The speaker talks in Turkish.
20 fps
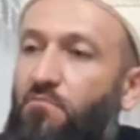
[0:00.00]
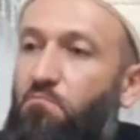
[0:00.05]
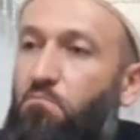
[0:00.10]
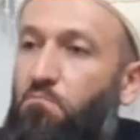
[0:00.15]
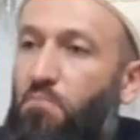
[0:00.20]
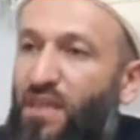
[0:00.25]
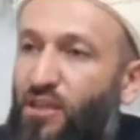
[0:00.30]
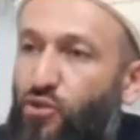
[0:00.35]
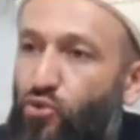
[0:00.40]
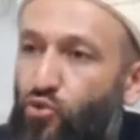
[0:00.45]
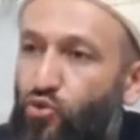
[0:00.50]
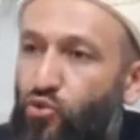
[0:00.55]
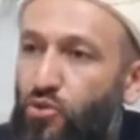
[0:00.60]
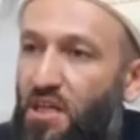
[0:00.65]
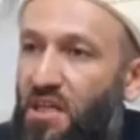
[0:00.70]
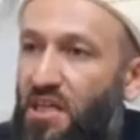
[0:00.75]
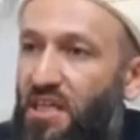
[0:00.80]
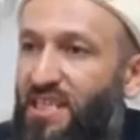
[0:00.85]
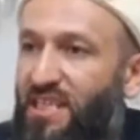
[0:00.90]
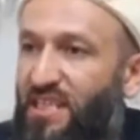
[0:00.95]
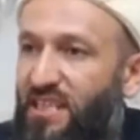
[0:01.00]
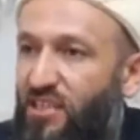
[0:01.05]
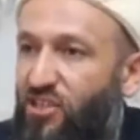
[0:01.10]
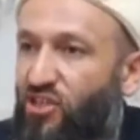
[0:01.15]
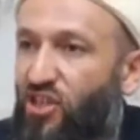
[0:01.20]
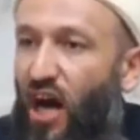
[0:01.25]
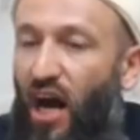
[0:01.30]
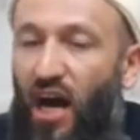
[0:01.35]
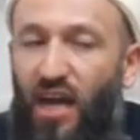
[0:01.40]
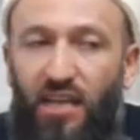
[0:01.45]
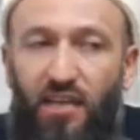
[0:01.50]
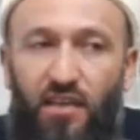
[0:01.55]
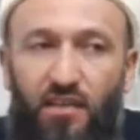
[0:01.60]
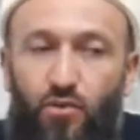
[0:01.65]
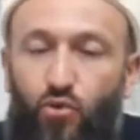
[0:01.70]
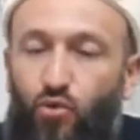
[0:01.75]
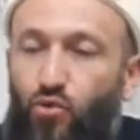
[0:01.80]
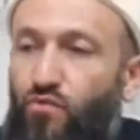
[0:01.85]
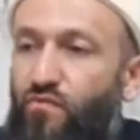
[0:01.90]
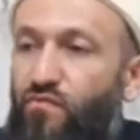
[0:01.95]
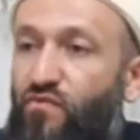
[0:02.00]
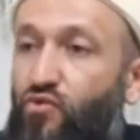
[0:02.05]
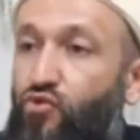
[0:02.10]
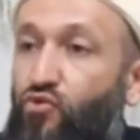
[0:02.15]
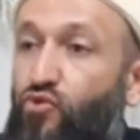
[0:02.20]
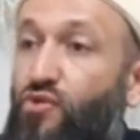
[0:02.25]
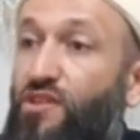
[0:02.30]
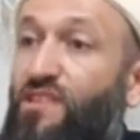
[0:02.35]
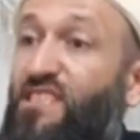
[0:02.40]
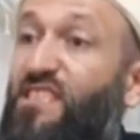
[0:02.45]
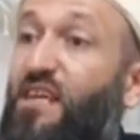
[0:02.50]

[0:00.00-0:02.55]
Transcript: 500 tane kılıç aynı anda onun vücuduna